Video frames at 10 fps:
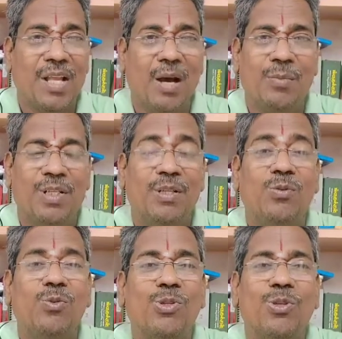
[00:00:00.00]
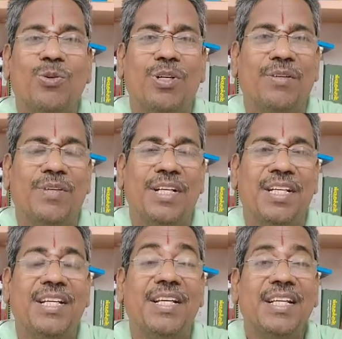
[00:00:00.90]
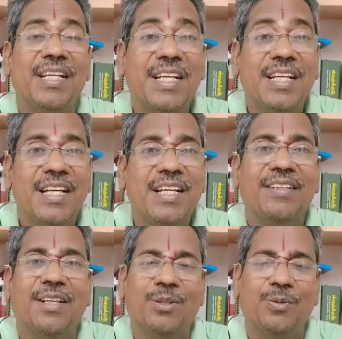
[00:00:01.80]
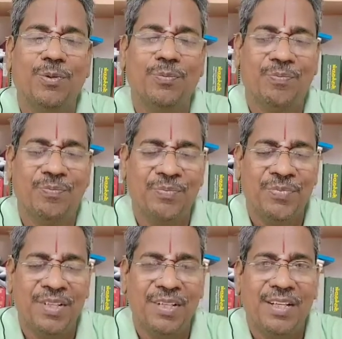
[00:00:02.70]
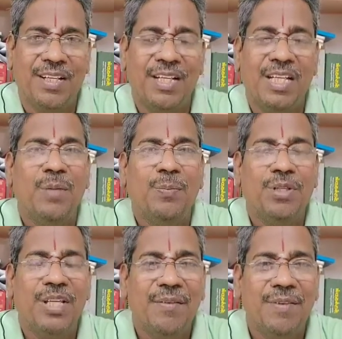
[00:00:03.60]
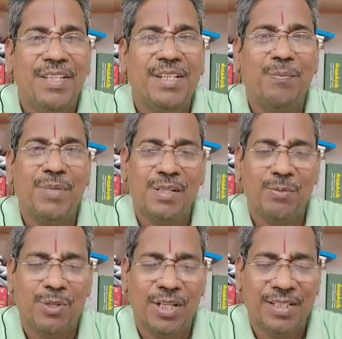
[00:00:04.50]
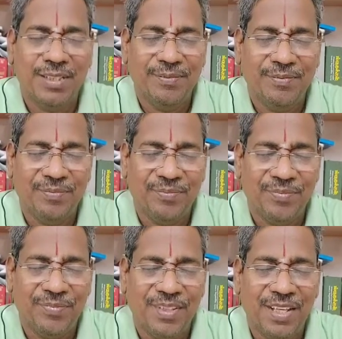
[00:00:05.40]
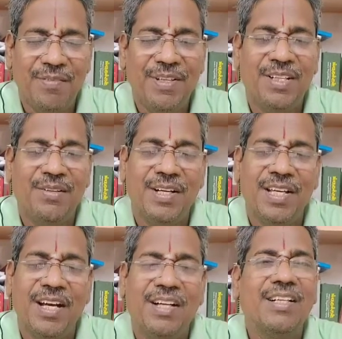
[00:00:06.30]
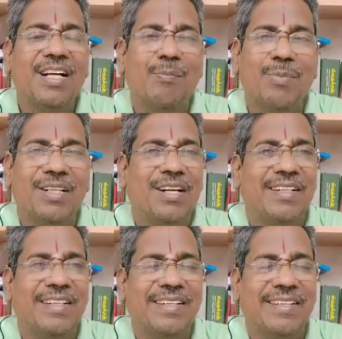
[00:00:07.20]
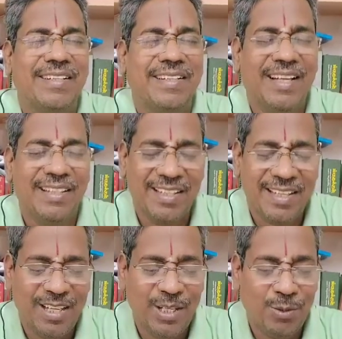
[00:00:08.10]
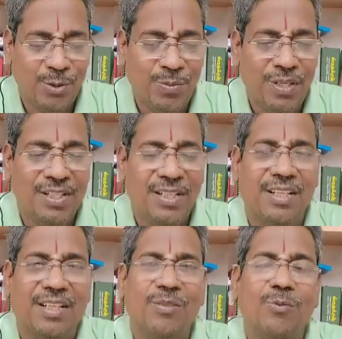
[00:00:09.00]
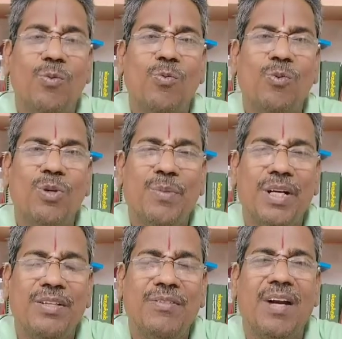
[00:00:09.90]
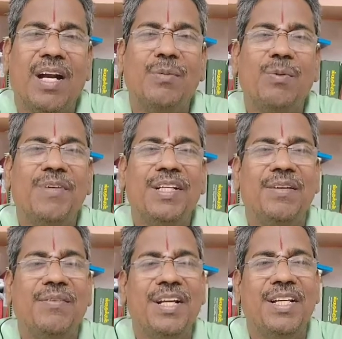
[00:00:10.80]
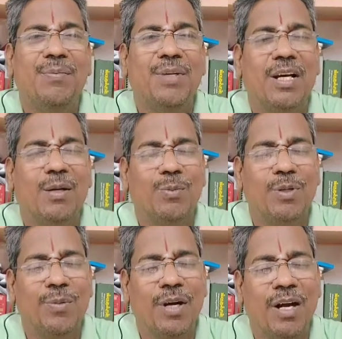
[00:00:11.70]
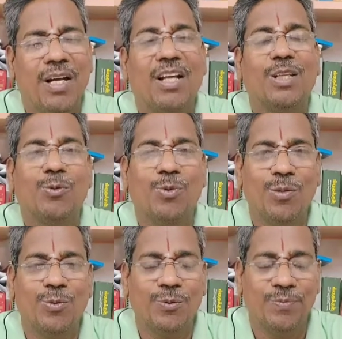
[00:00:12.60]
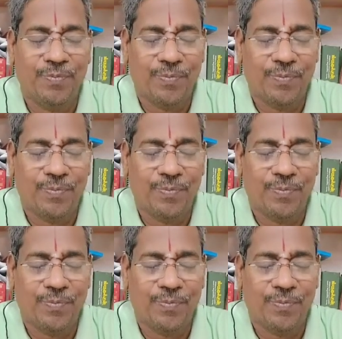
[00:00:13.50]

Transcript: நாம் உற்று நோக்க வேண்டிய இறைநிலை தத்துவம் இப்போ தேவேந்திரன் பேச போகிறாரு தேவேந்திரன் வழியாக கம்பன் காட்டுகின்ற அந்த இறைநிலை கோட்பாடு தான் ஒவ்வொரு மனிதனும் அனுபவிக்க வேண்டிய மிக அற்புதமான அந்த உணர்வு